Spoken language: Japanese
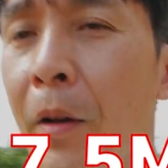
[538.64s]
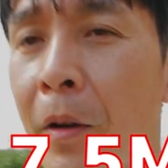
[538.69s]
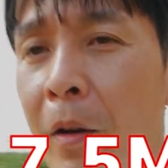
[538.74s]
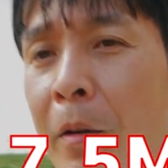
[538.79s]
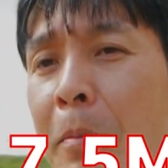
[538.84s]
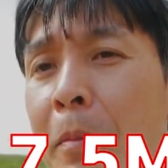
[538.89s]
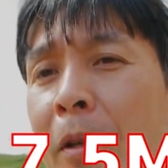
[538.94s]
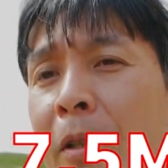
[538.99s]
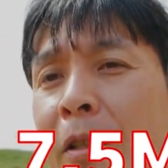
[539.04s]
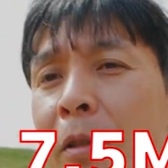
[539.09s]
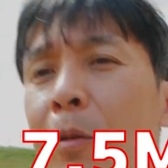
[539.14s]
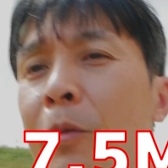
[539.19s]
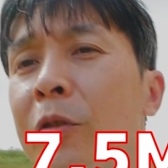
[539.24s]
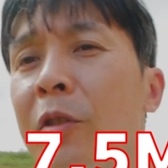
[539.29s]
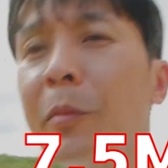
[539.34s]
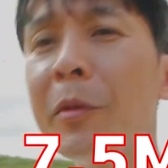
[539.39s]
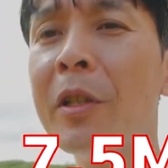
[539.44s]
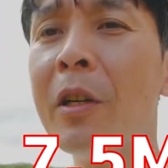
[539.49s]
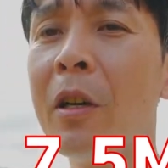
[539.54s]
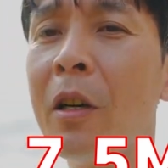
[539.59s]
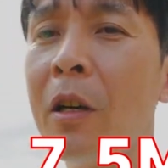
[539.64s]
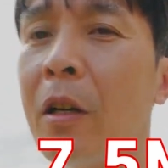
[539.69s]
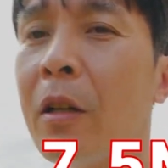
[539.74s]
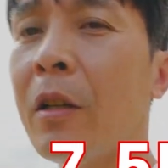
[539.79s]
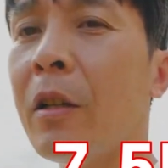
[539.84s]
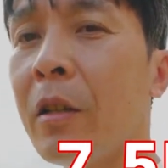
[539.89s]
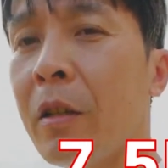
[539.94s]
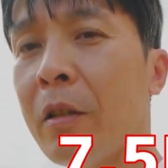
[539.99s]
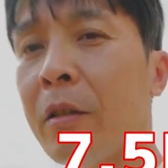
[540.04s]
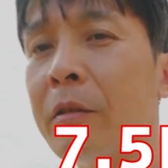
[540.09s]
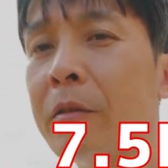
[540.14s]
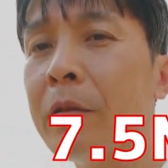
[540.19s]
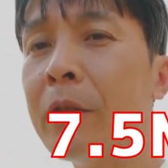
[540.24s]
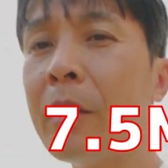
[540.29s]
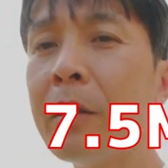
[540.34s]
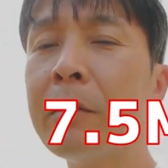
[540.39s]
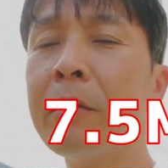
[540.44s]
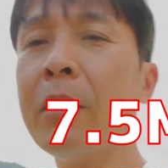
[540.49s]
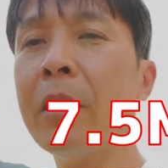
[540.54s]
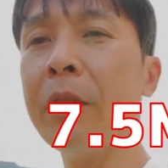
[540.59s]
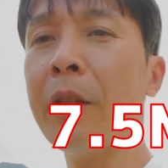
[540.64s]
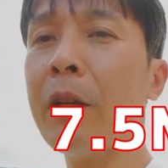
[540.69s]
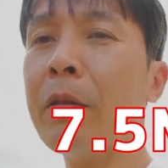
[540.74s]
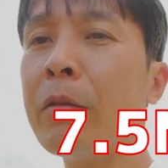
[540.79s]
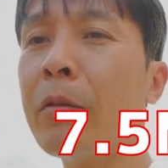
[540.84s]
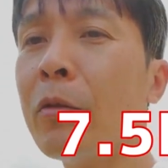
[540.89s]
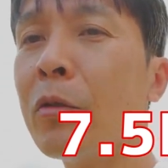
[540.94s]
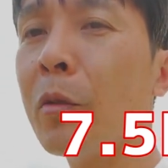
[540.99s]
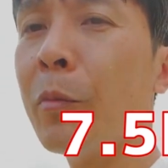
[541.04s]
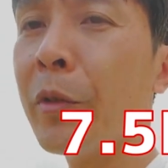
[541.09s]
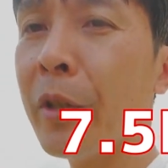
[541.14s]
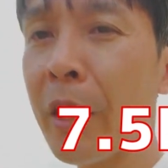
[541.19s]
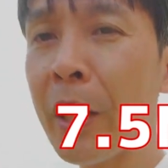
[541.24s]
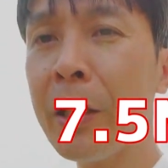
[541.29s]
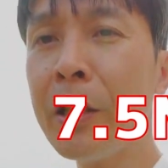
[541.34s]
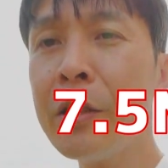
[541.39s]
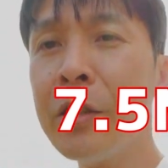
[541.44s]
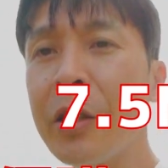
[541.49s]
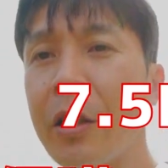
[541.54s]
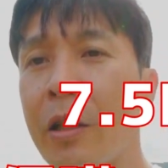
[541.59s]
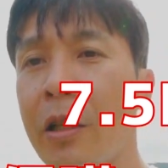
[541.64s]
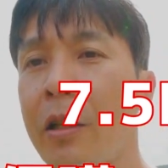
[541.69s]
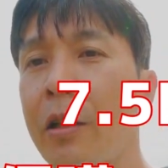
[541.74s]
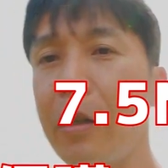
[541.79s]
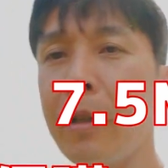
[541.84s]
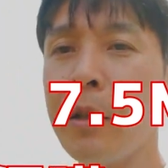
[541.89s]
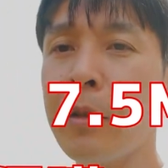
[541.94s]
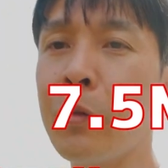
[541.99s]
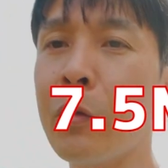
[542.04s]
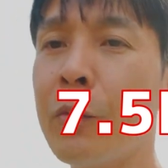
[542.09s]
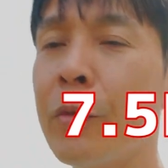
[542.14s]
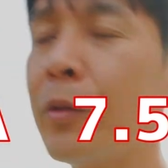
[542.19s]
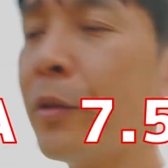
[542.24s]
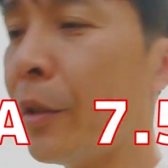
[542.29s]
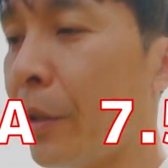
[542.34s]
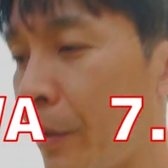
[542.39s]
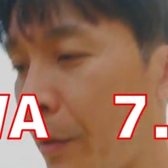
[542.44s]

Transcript: うあんまり四隅がぐらぐらなることもないんじゃないかなと思うんで